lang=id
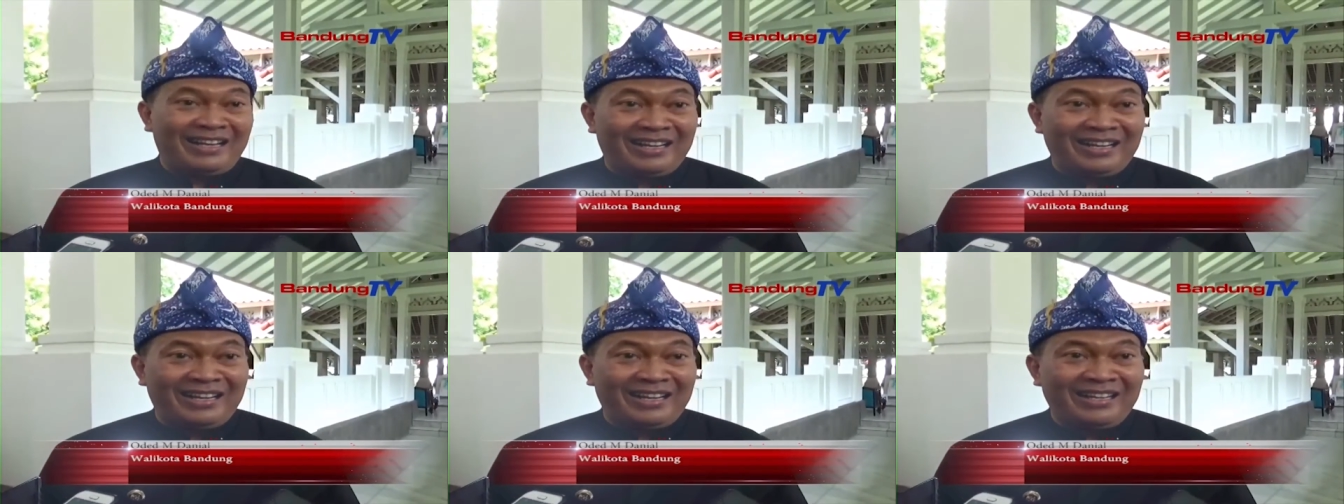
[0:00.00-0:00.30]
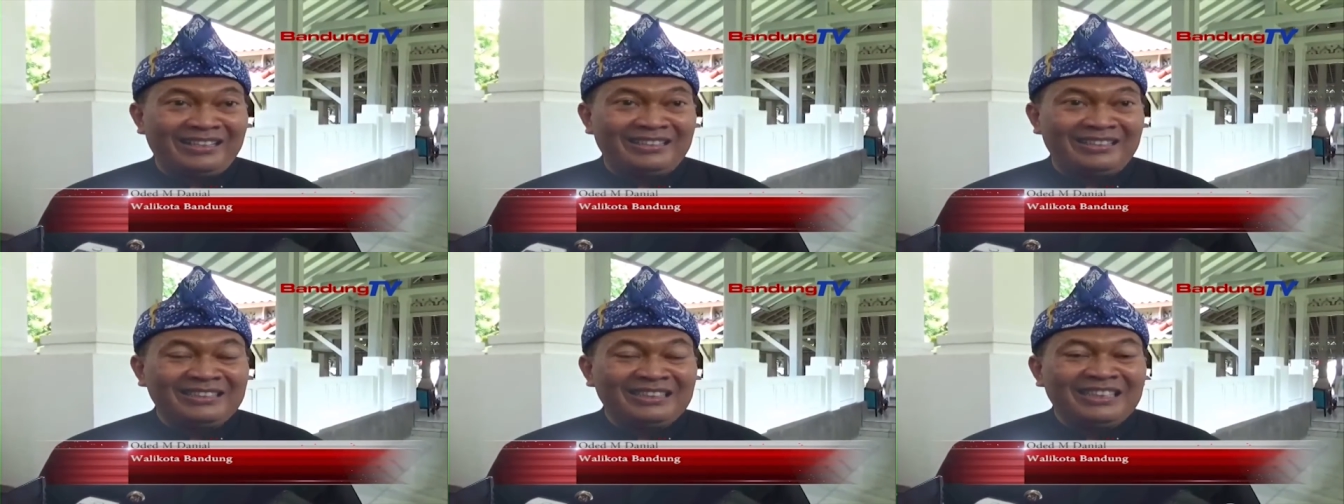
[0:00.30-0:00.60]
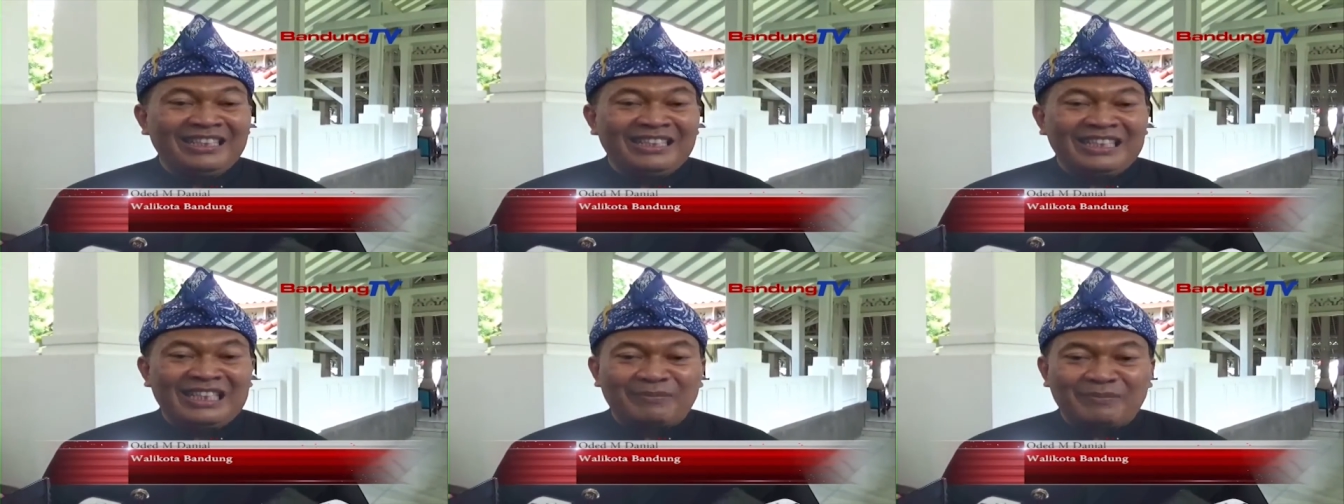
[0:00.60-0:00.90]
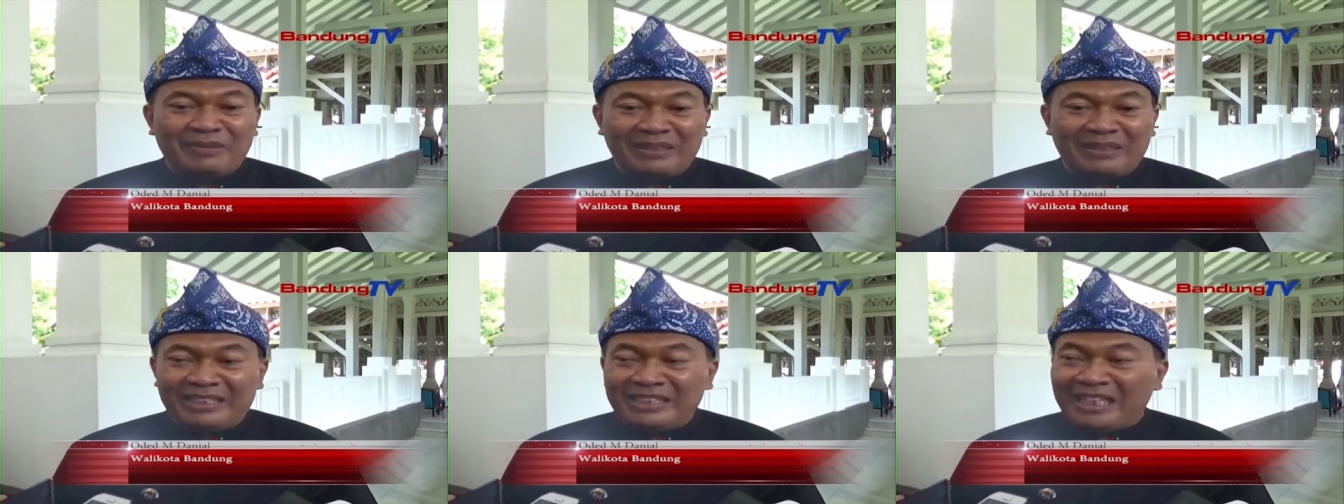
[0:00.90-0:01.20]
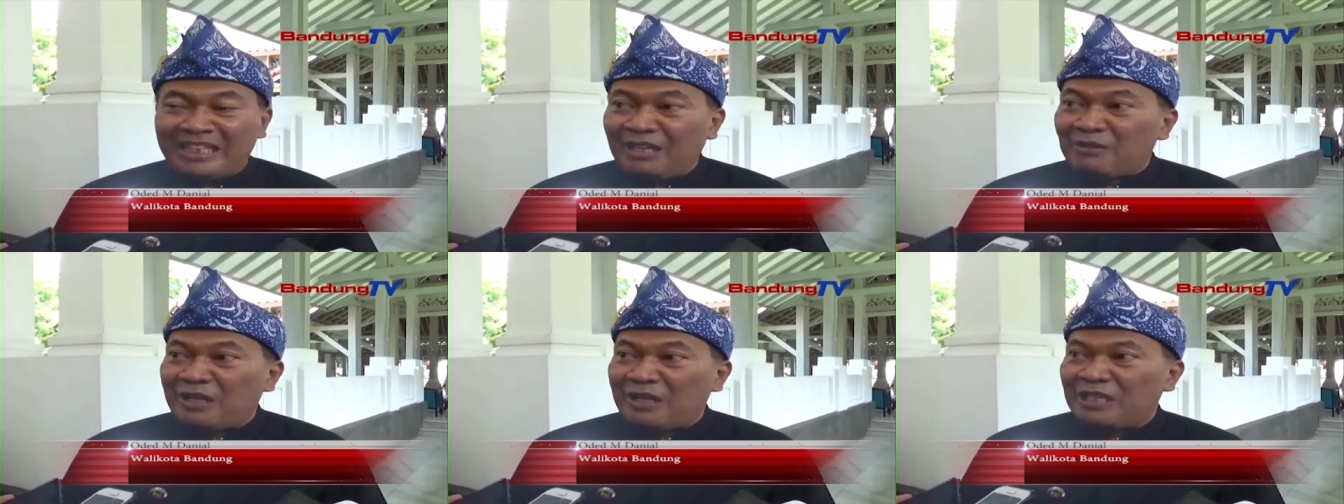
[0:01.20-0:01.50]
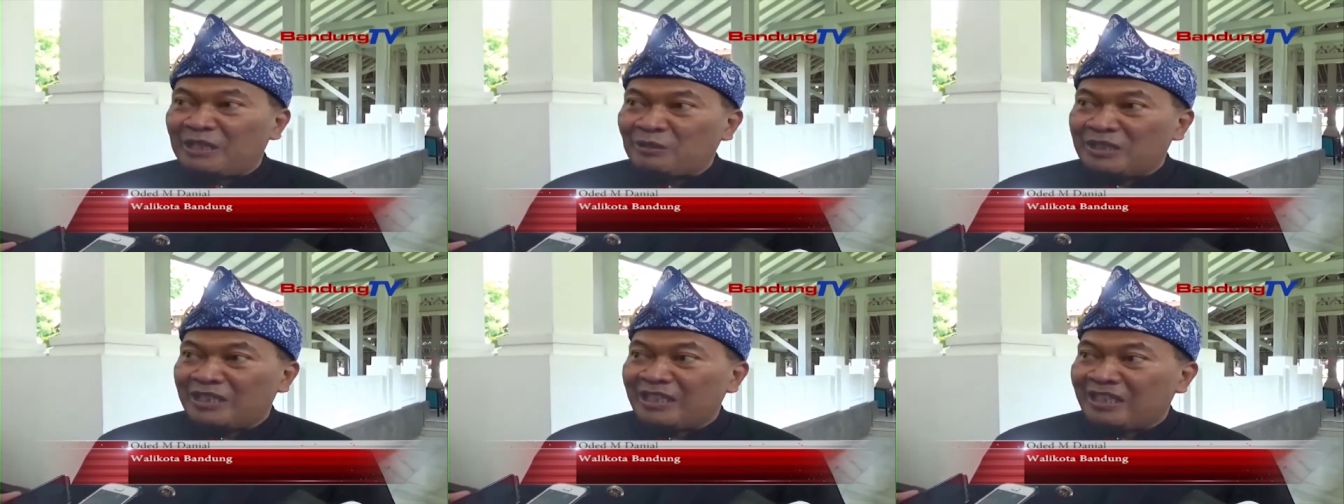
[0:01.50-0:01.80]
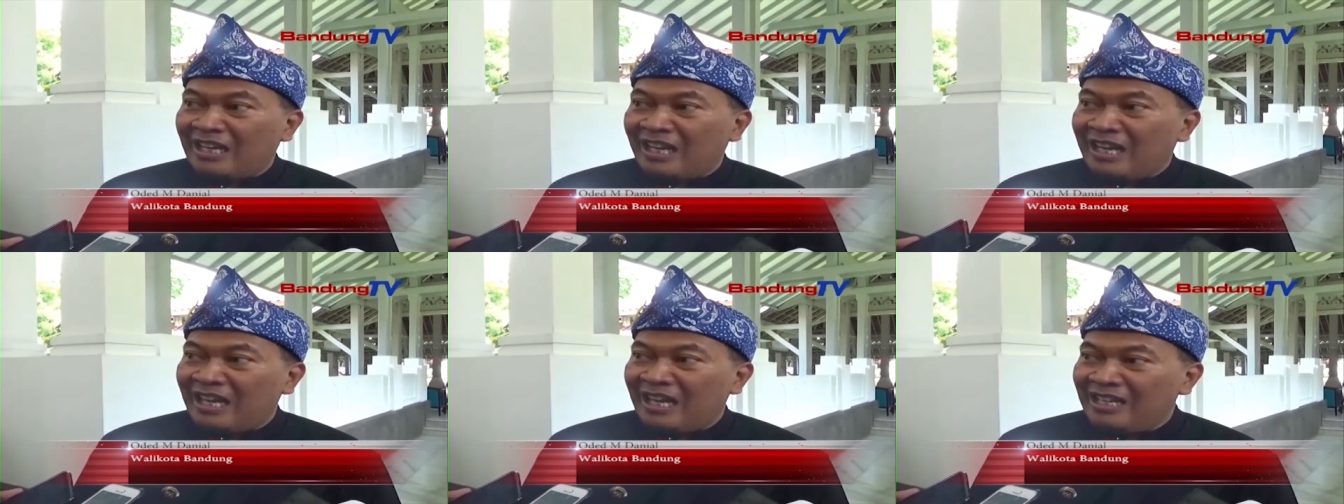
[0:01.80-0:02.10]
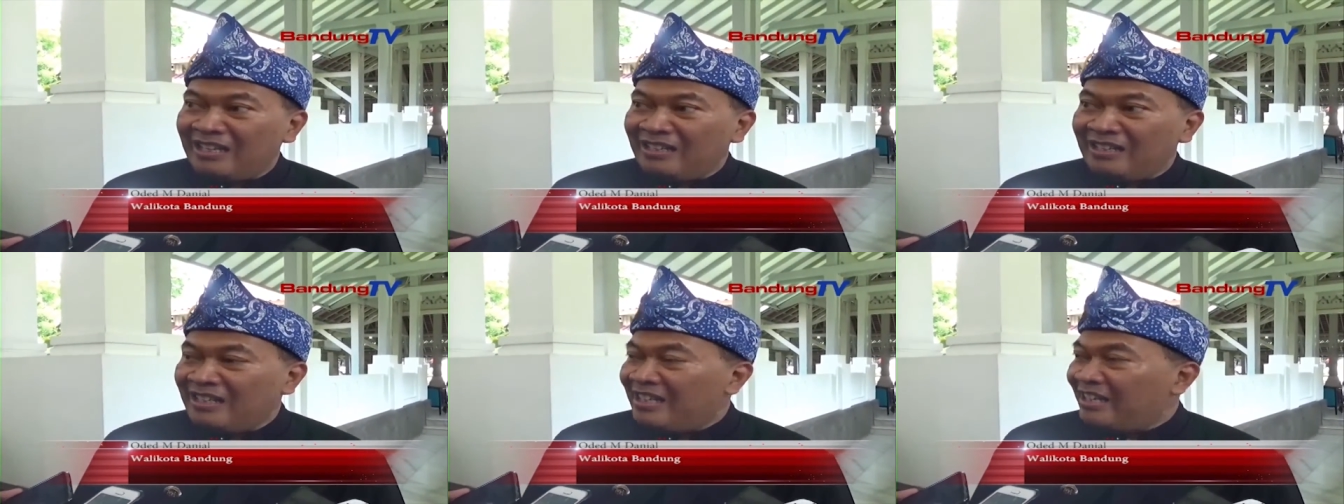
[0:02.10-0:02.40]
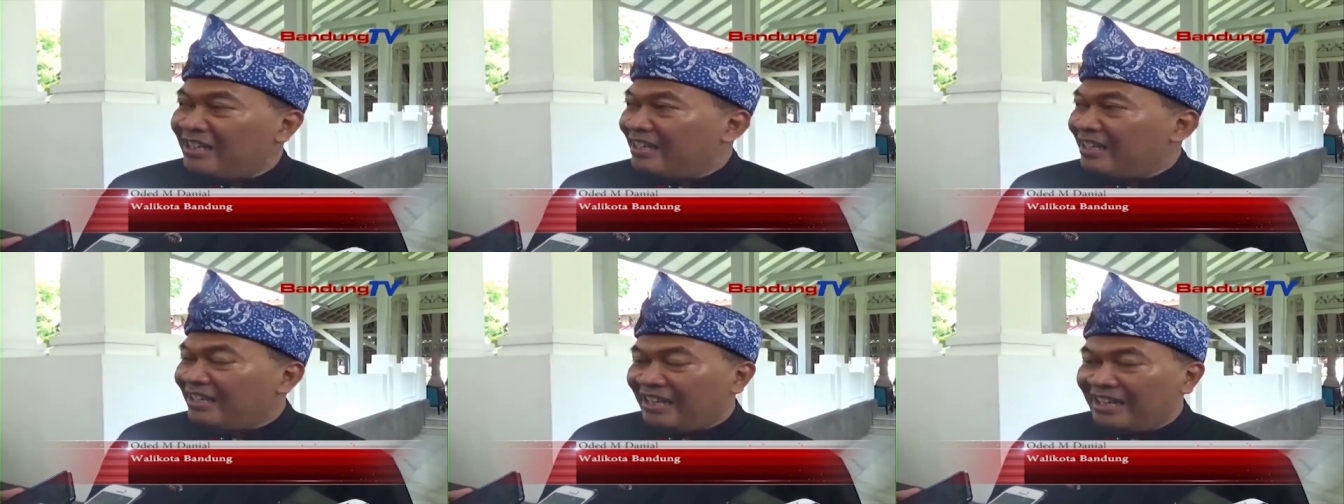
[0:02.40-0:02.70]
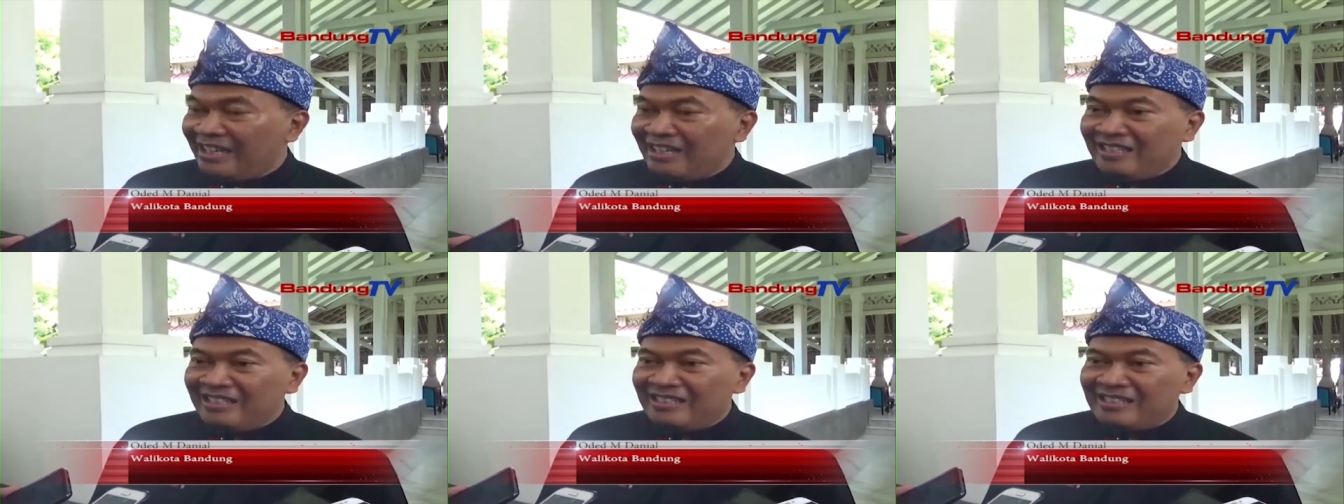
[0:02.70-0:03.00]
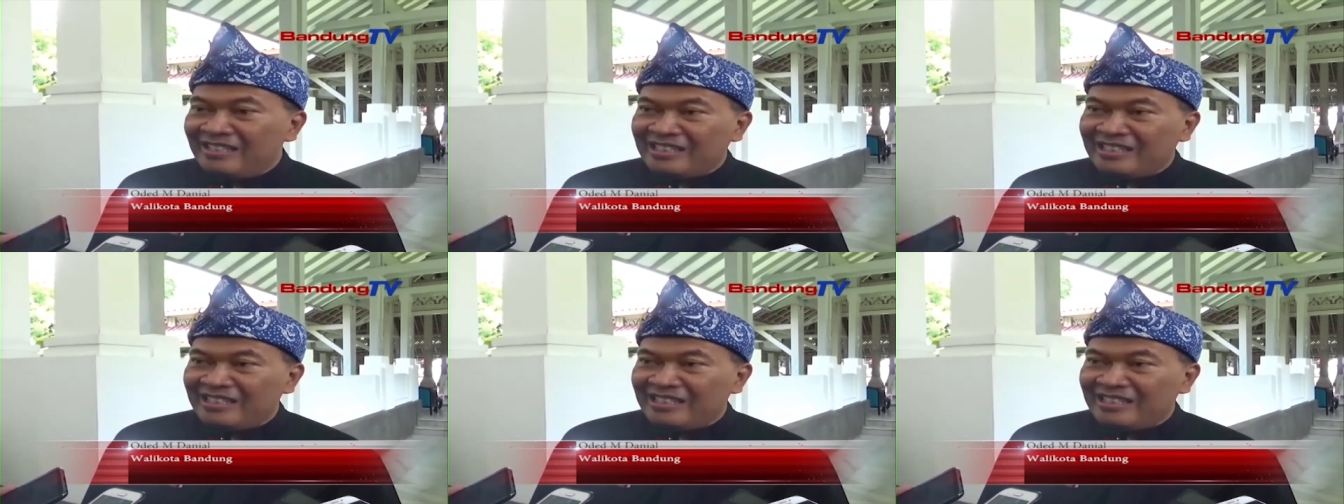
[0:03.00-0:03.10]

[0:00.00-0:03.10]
ya. yang penting saya sudah instruksikan ya.